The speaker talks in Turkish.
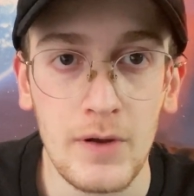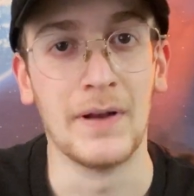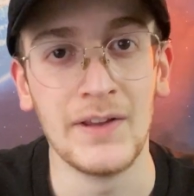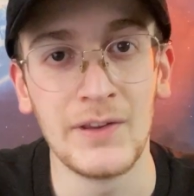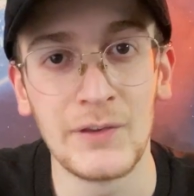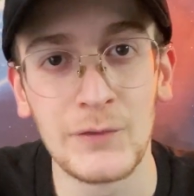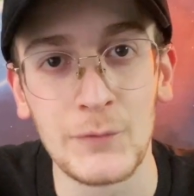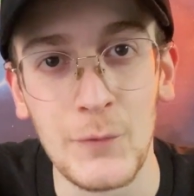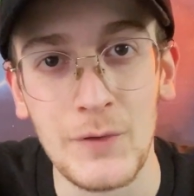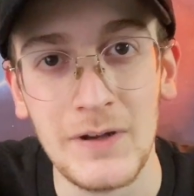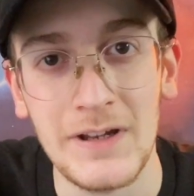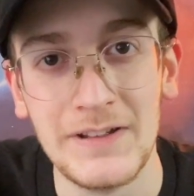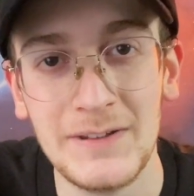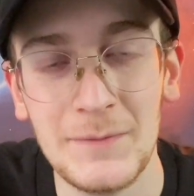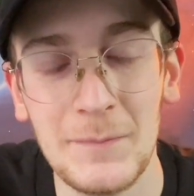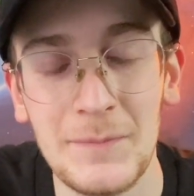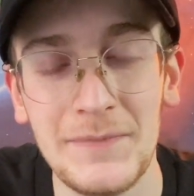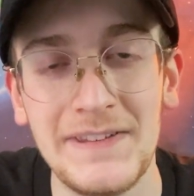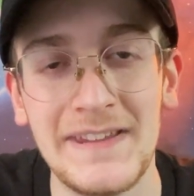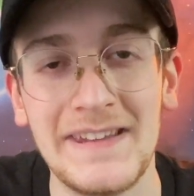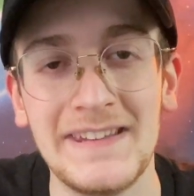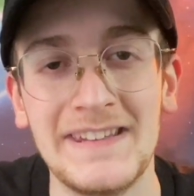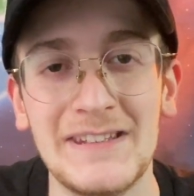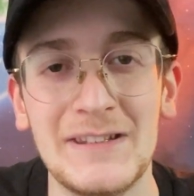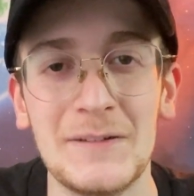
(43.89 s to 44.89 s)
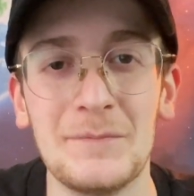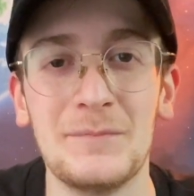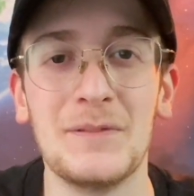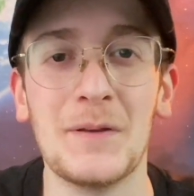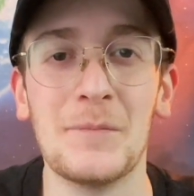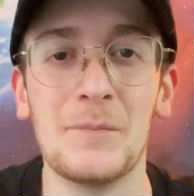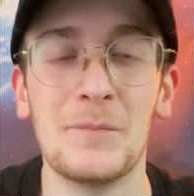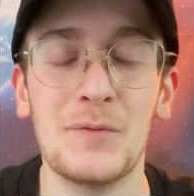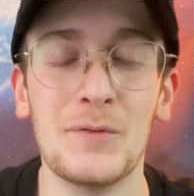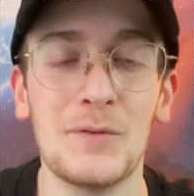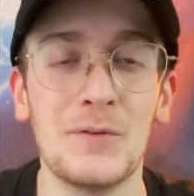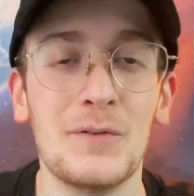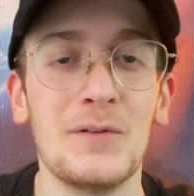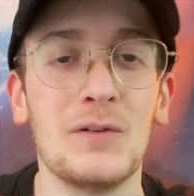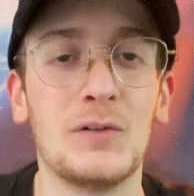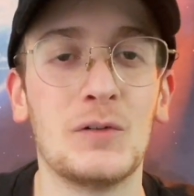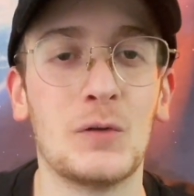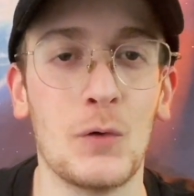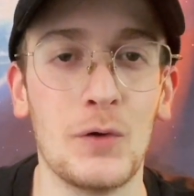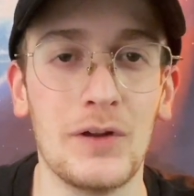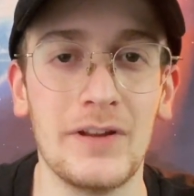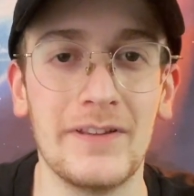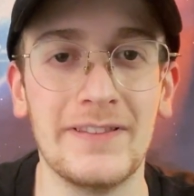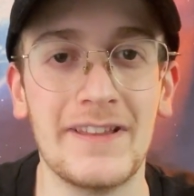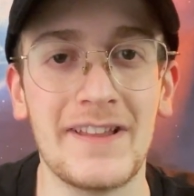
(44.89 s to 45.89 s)
Ben söyledim diye gidip de bu
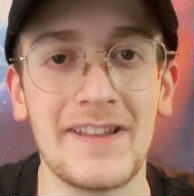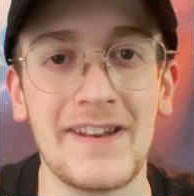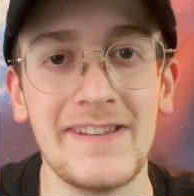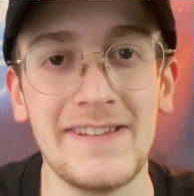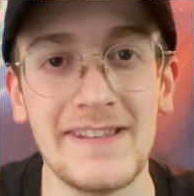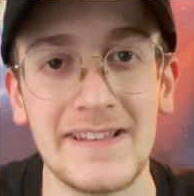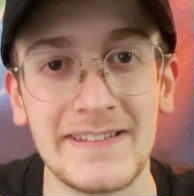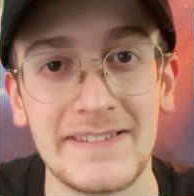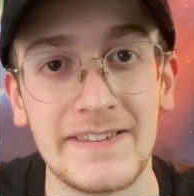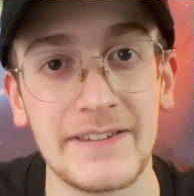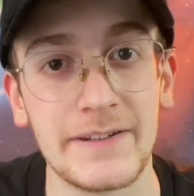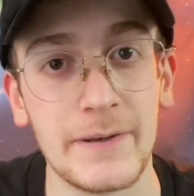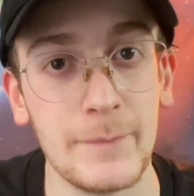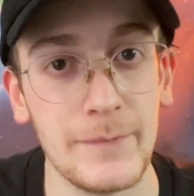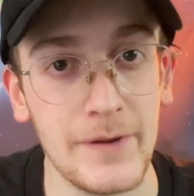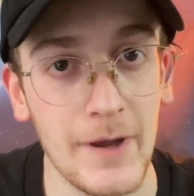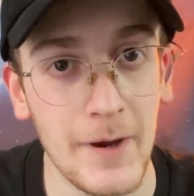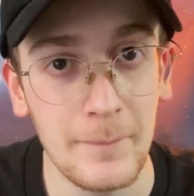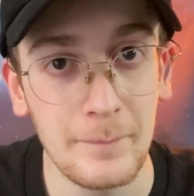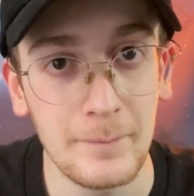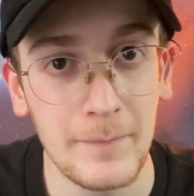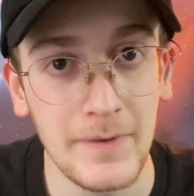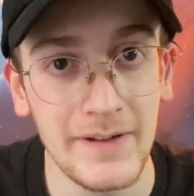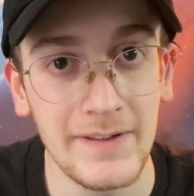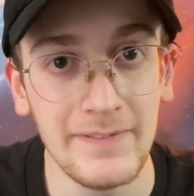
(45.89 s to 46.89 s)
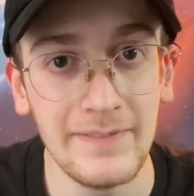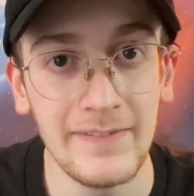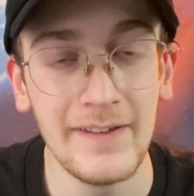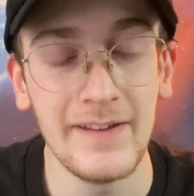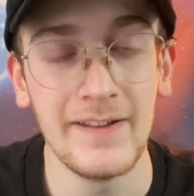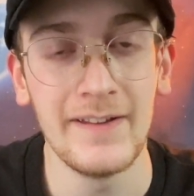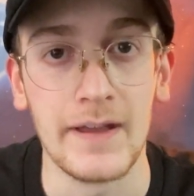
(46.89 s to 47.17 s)
coinlere yatırım yapmayın.